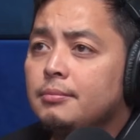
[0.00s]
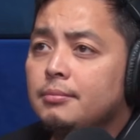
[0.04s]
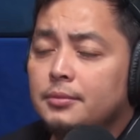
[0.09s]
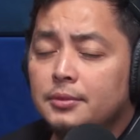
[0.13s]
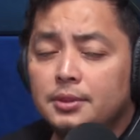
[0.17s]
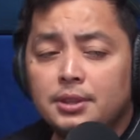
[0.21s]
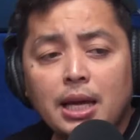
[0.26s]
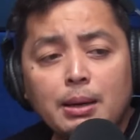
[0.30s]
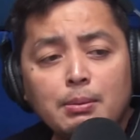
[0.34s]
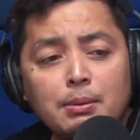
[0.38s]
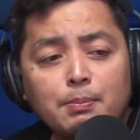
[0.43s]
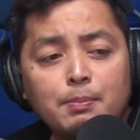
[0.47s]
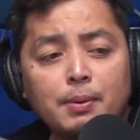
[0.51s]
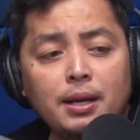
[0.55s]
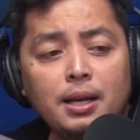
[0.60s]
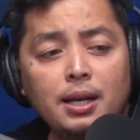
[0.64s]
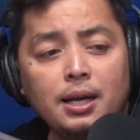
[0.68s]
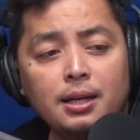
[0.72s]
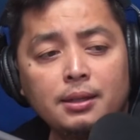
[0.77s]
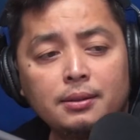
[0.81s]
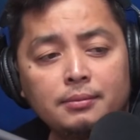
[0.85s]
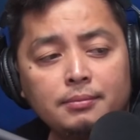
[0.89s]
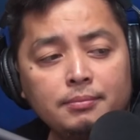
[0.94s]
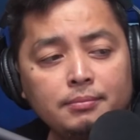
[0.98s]
Ang dami
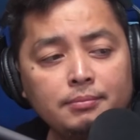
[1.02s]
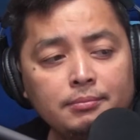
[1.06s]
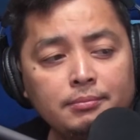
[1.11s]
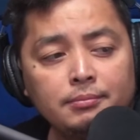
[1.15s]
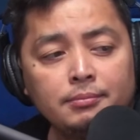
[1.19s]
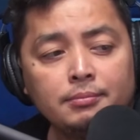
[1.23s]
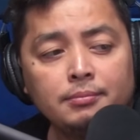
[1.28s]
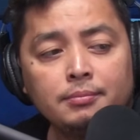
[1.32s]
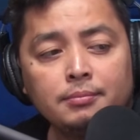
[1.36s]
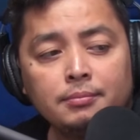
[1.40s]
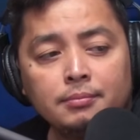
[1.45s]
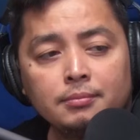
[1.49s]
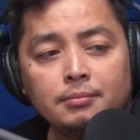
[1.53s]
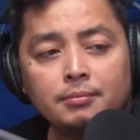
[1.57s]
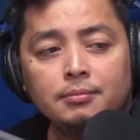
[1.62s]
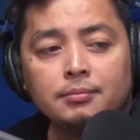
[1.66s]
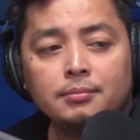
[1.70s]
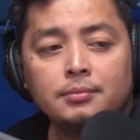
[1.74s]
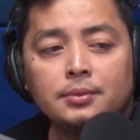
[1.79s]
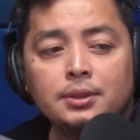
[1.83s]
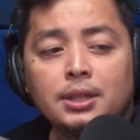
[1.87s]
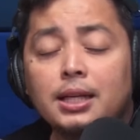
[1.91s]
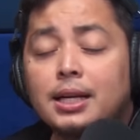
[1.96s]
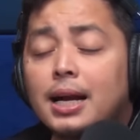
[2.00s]
pala.
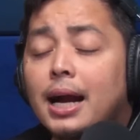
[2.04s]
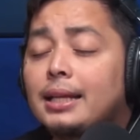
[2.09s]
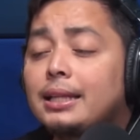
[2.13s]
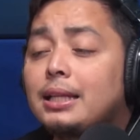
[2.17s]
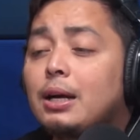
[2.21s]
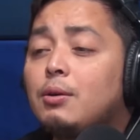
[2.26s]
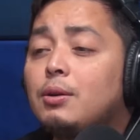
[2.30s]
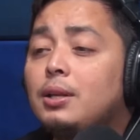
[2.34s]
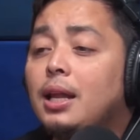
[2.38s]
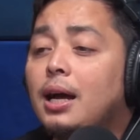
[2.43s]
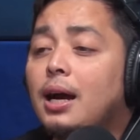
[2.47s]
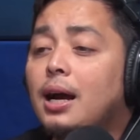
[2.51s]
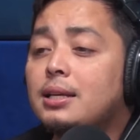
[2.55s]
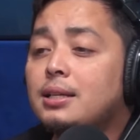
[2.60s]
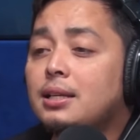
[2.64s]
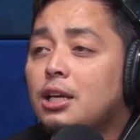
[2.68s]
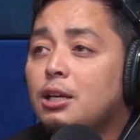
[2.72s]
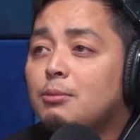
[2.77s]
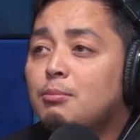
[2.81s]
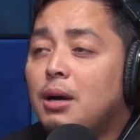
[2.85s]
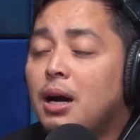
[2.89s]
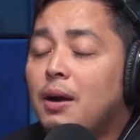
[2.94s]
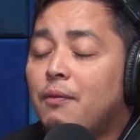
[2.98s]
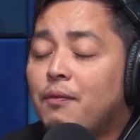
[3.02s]
Nagkataon lang kasi
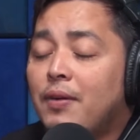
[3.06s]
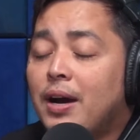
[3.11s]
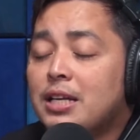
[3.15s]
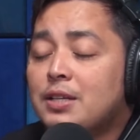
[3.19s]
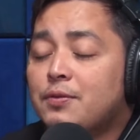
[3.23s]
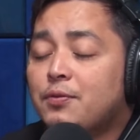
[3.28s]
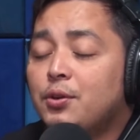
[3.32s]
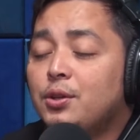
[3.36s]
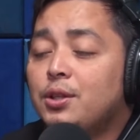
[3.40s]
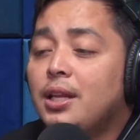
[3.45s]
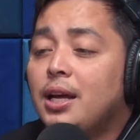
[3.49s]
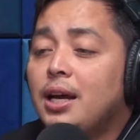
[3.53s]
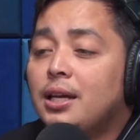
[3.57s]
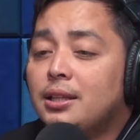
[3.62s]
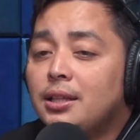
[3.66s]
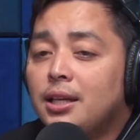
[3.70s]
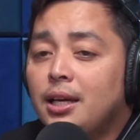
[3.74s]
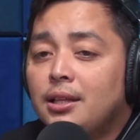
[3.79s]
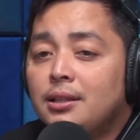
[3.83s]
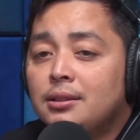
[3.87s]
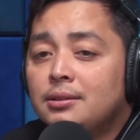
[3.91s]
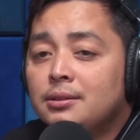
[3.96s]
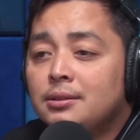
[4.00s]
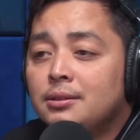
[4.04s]
yung mga fast food
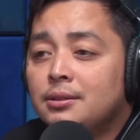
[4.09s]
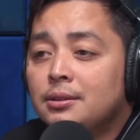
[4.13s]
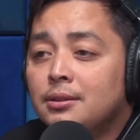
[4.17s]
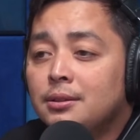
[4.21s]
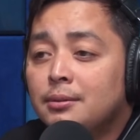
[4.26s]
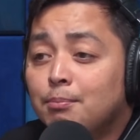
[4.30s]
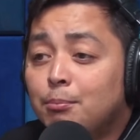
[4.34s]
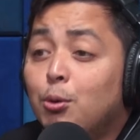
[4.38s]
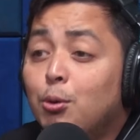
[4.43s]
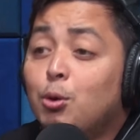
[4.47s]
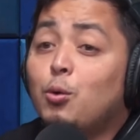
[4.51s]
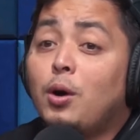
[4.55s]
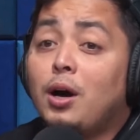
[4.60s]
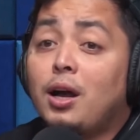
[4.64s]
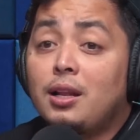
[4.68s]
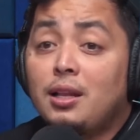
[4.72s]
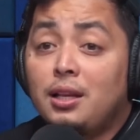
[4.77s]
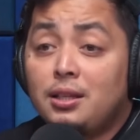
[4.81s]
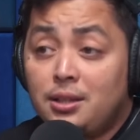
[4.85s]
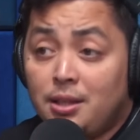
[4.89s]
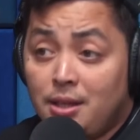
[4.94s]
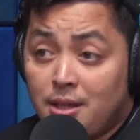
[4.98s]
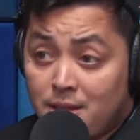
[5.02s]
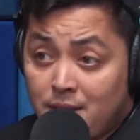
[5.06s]
natin, puro karne
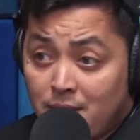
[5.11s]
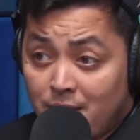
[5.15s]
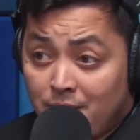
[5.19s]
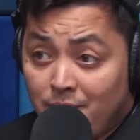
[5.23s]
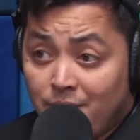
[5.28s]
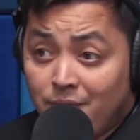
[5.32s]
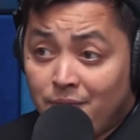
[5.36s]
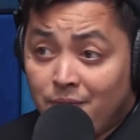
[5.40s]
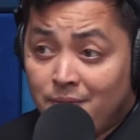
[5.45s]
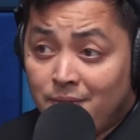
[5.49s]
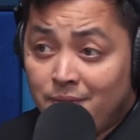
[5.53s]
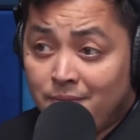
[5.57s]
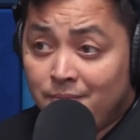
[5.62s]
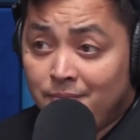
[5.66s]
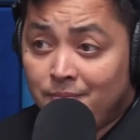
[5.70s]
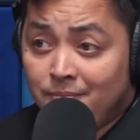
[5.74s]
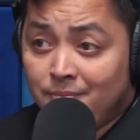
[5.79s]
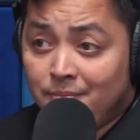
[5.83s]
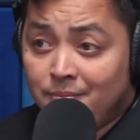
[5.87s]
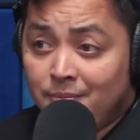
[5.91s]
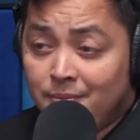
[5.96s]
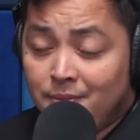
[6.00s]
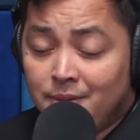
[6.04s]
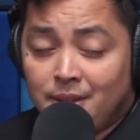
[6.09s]
sinaserve.
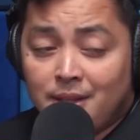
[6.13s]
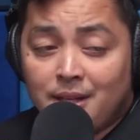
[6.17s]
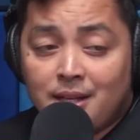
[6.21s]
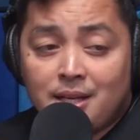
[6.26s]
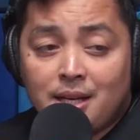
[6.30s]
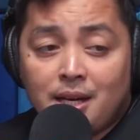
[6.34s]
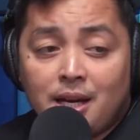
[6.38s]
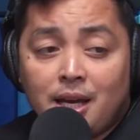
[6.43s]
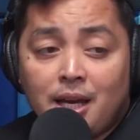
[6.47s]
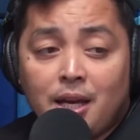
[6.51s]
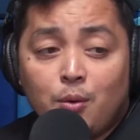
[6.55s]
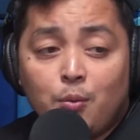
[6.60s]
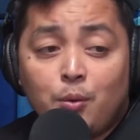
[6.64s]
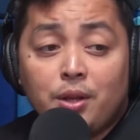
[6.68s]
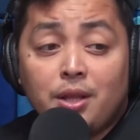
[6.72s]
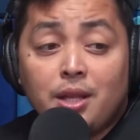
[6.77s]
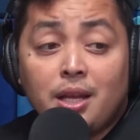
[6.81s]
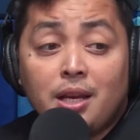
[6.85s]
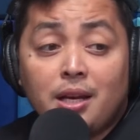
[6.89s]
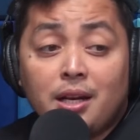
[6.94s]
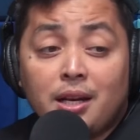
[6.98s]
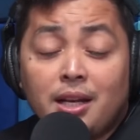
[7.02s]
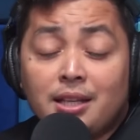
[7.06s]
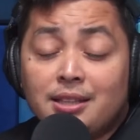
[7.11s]
Kaya, mm-hmm. kaya
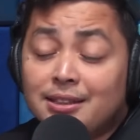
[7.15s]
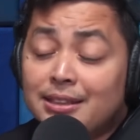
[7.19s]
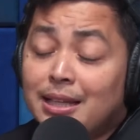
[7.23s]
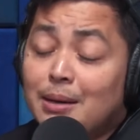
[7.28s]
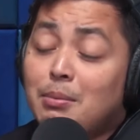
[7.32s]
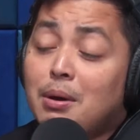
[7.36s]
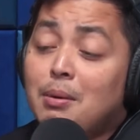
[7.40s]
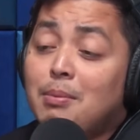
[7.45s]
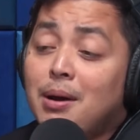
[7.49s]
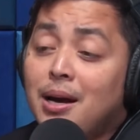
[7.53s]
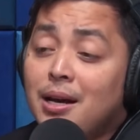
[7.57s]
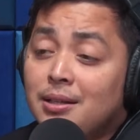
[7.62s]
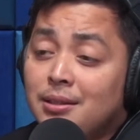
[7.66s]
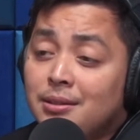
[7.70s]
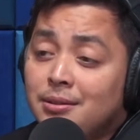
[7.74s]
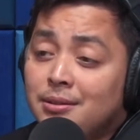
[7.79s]
within reach. Tama ba?